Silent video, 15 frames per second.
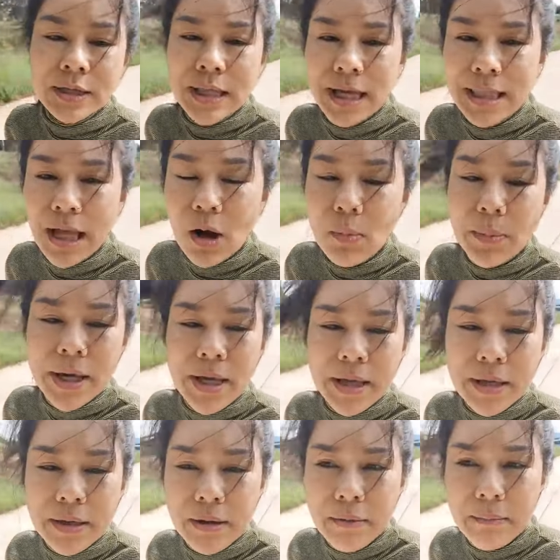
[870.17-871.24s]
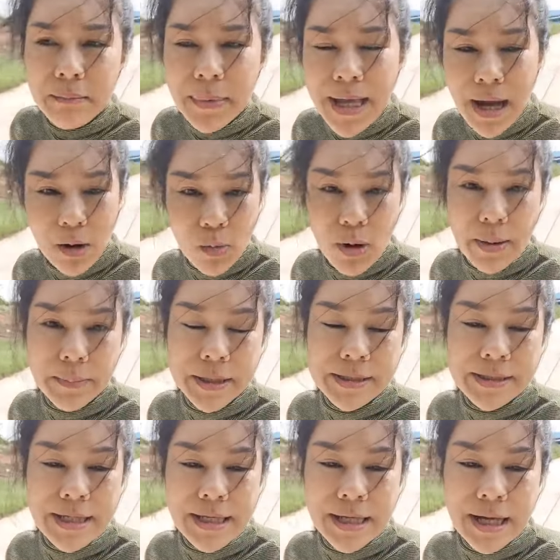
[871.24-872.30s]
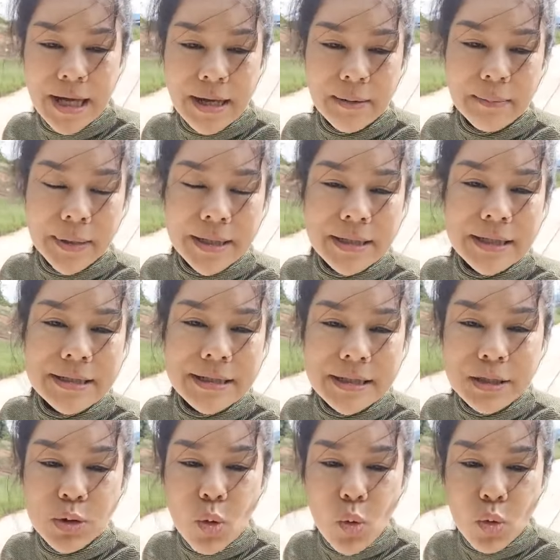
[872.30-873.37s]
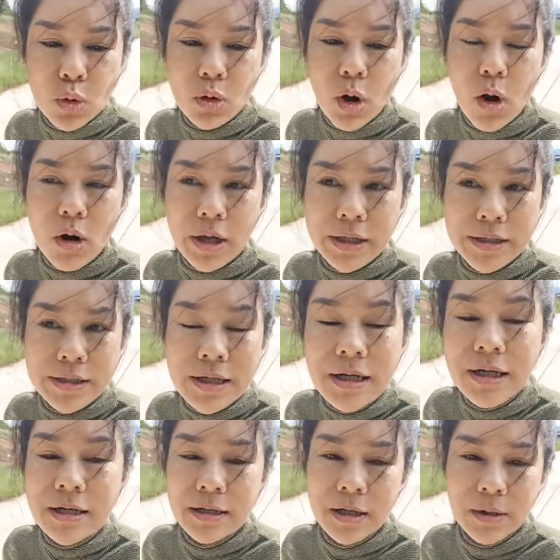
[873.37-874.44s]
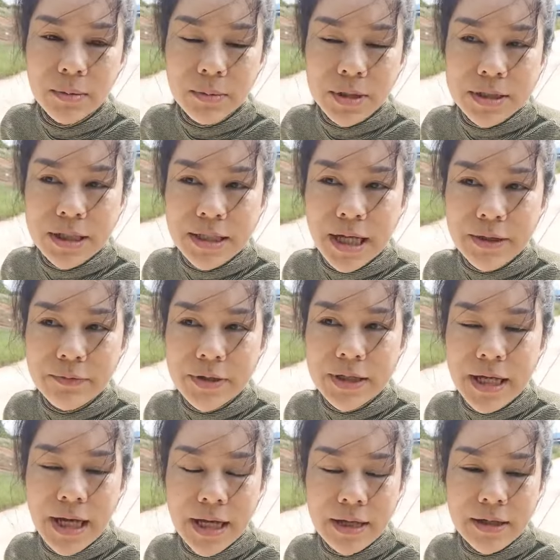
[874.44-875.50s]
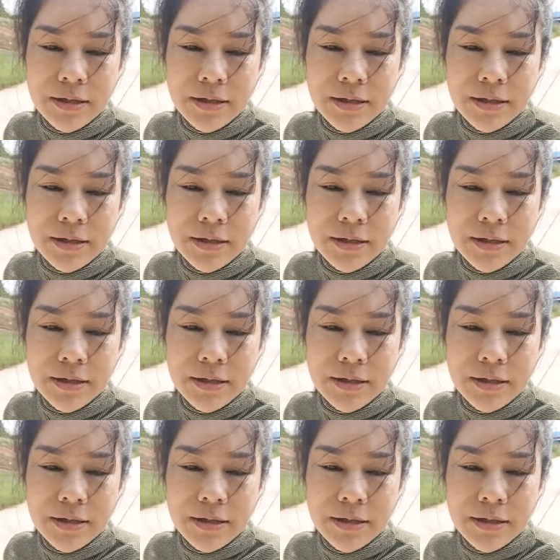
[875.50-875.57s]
แต่เราไม่ไม่เอาความเป็นจริง่มันก็จึงถูกหลอกกันเยอะ เพราะฉะนั้นวันนี้